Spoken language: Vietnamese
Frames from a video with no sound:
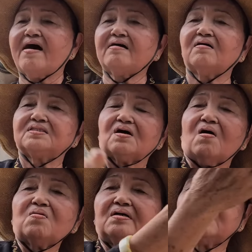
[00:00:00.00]
phá hồ
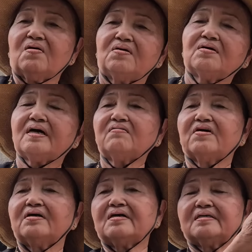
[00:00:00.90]
sổ hết rồi đó các
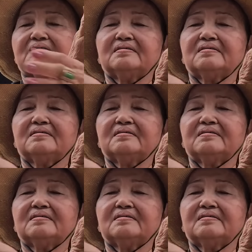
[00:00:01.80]
vị ơi